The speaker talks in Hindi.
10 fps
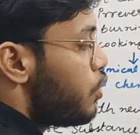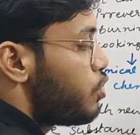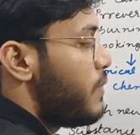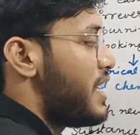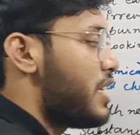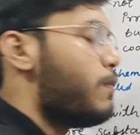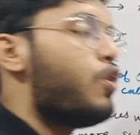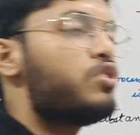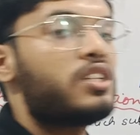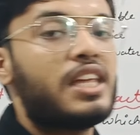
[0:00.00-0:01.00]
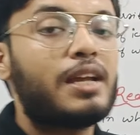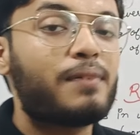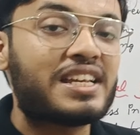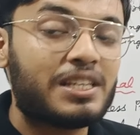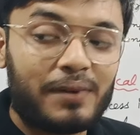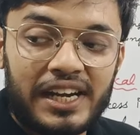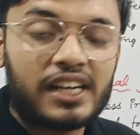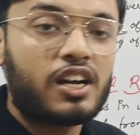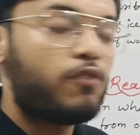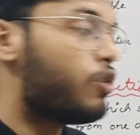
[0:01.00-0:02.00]
तो उसमें ऐसा भी हो सकता है कि
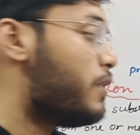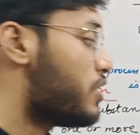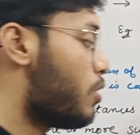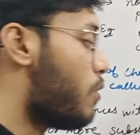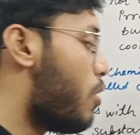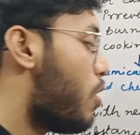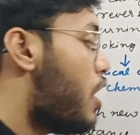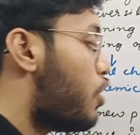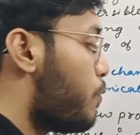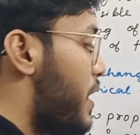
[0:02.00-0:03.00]
प्रेसिपिटेट का फॉर्मेशन हुआ हो